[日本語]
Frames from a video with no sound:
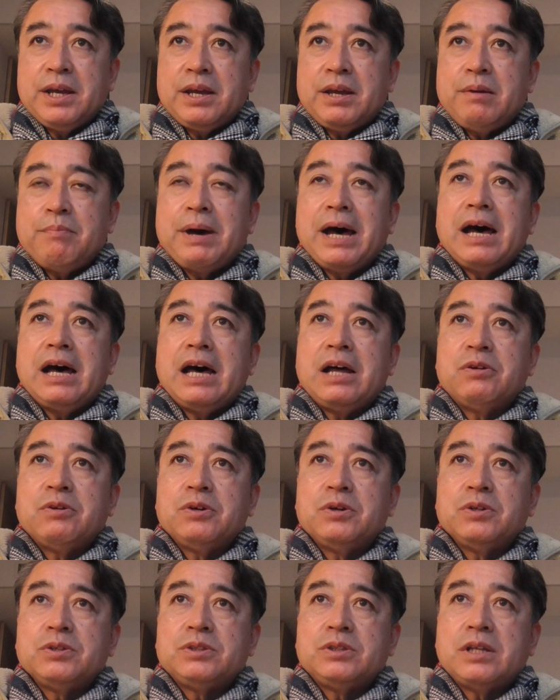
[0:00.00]
えまあ、あ
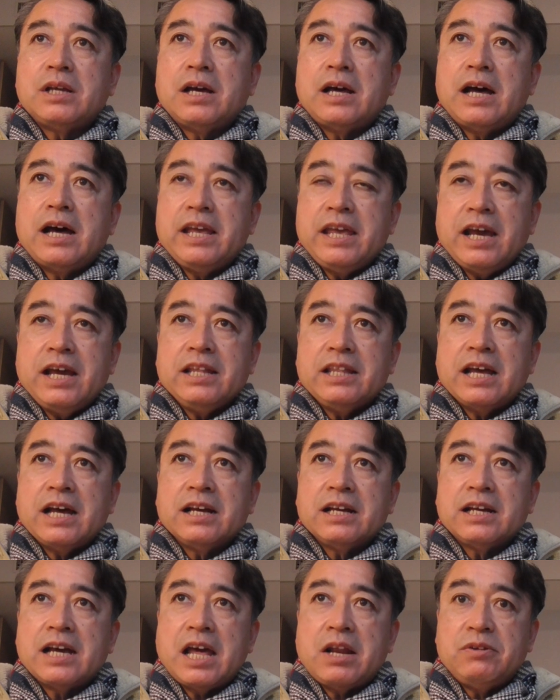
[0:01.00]
の、早い
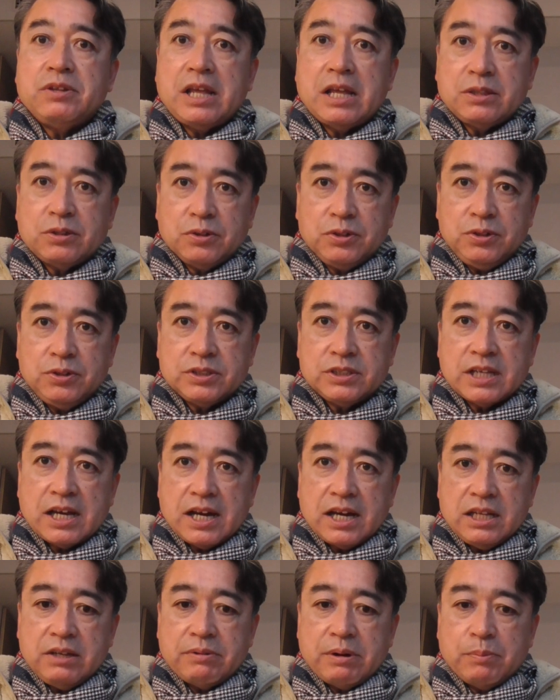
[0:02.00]
段階のネットニュースな
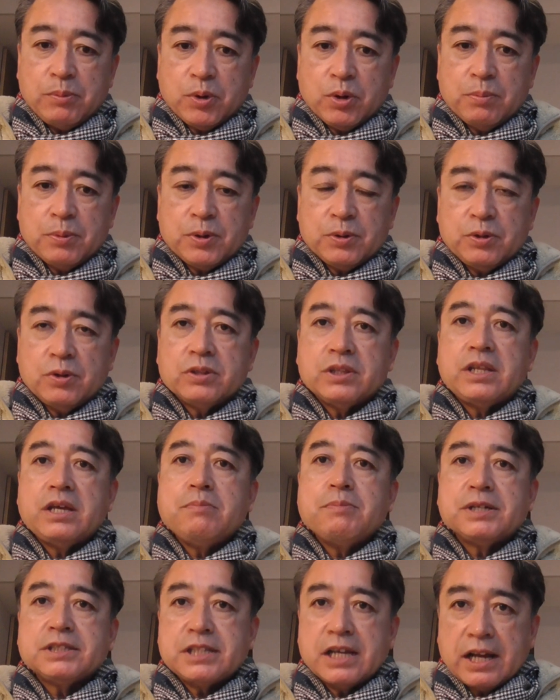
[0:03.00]
んかにはもろもろ載って
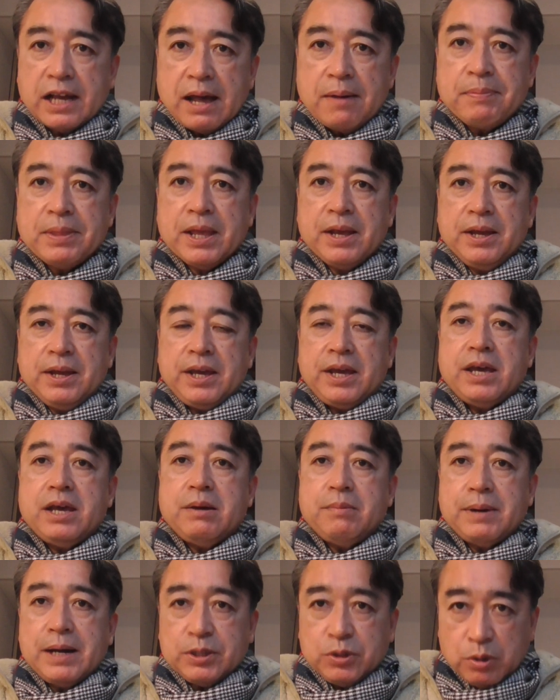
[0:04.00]
いましたが、
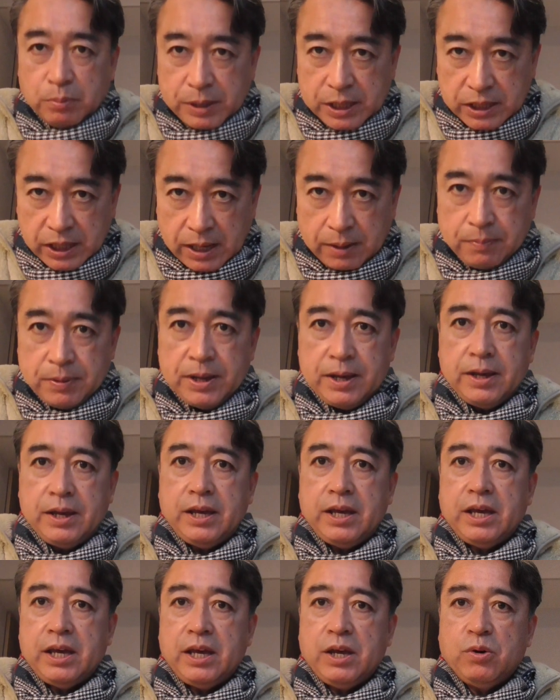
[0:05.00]
えー、まとめて、
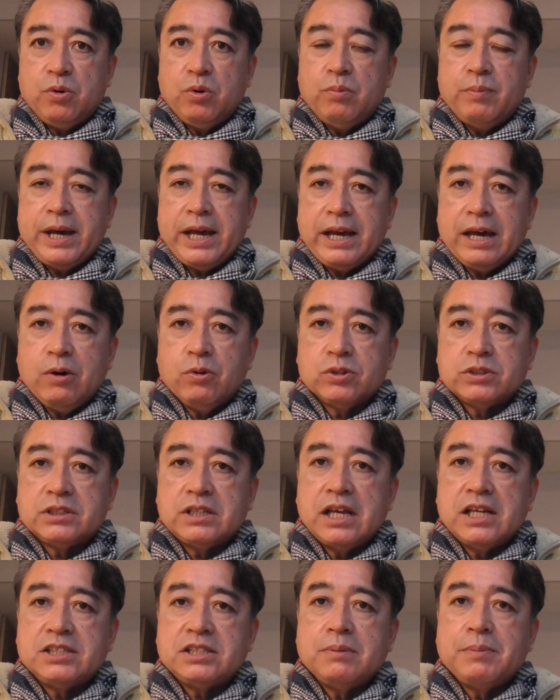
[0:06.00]
えー、大前がお
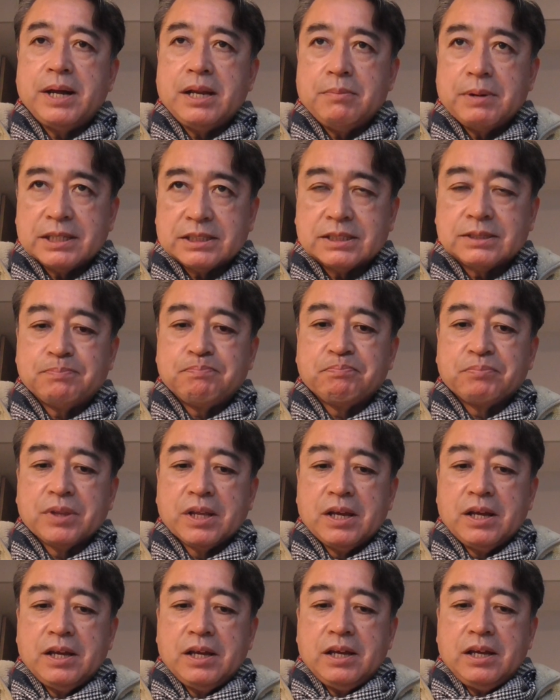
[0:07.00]
伝えしてまいります。
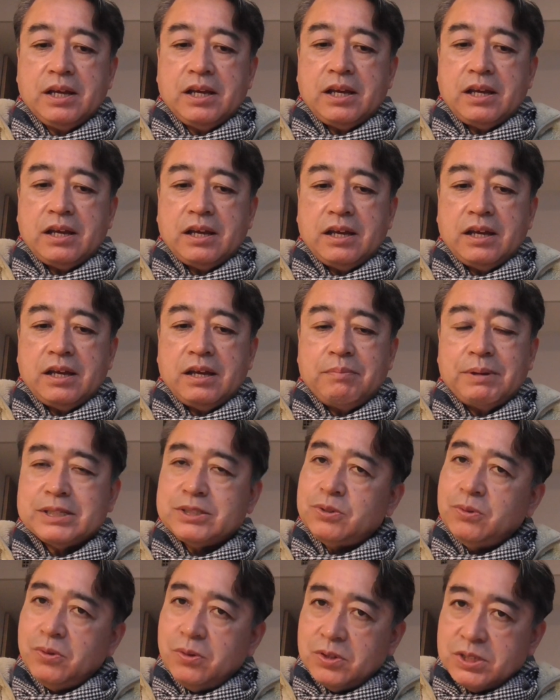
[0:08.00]
えー、まあ、
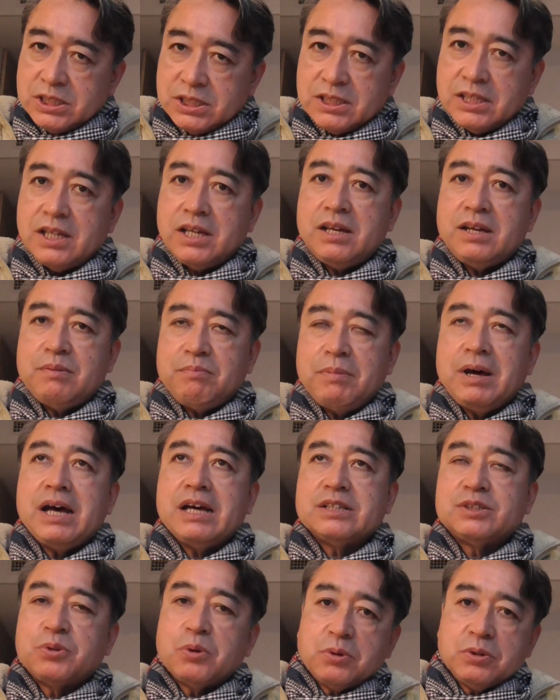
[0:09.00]
総じて、
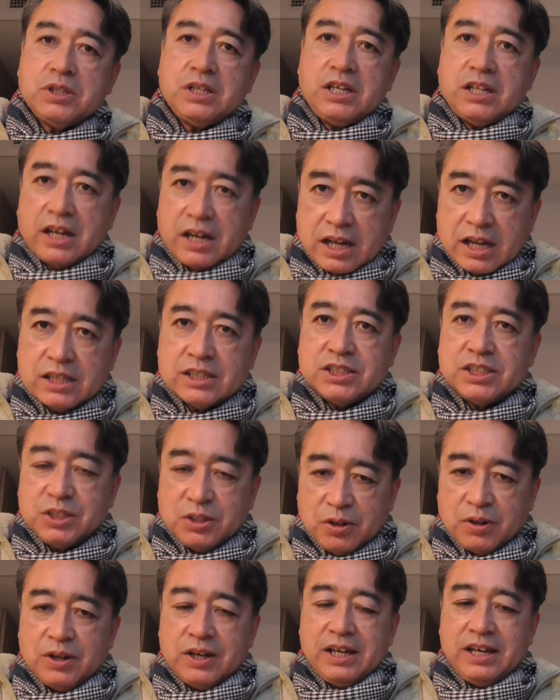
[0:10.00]
まあ、ソルティーな感じ
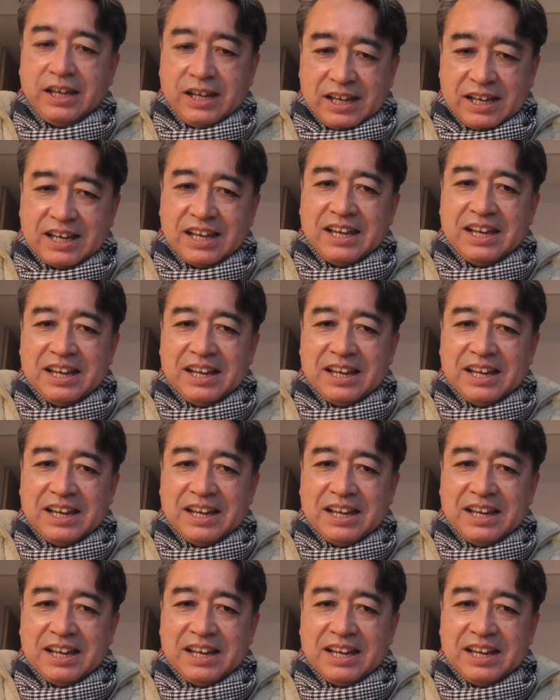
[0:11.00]
の囲